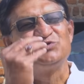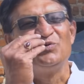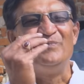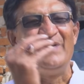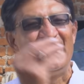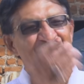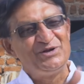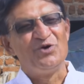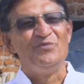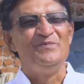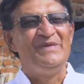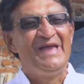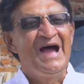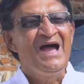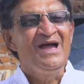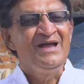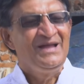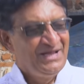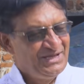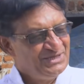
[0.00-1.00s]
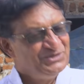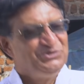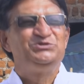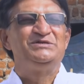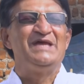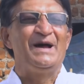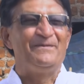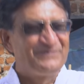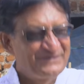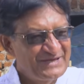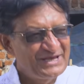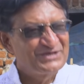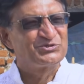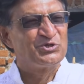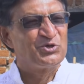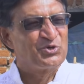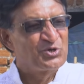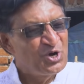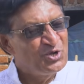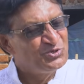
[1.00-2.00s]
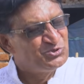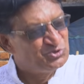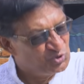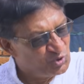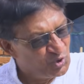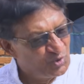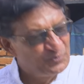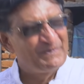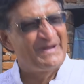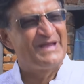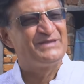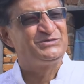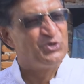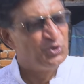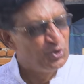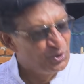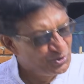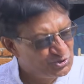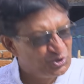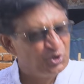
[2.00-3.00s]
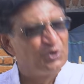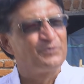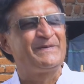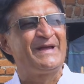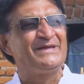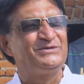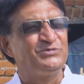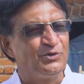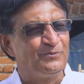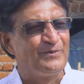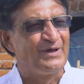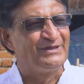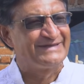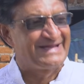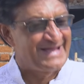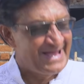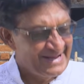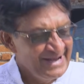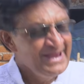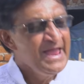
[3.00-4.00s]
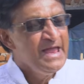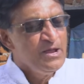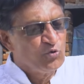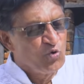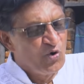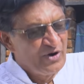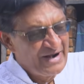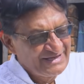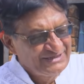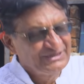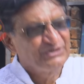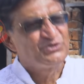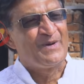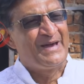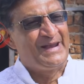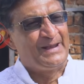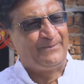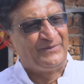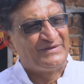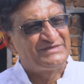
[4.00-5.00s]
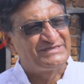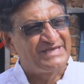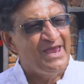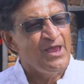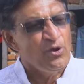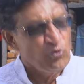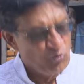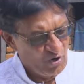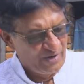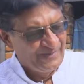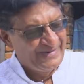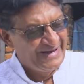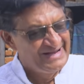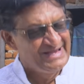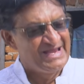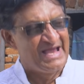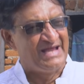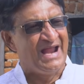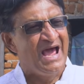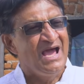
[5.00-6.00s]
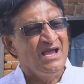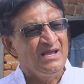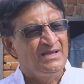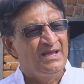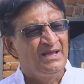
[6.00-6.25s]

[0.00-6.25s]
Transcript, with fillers: अरे चुप बैठो मियाँ जब से सुनते जा रहा हूँ झूठ पे झूठ झूठ पे झूठ बोलते जा रहे हैं कौन है जी तुम्हारे पीछे कोई भी नहीं है ना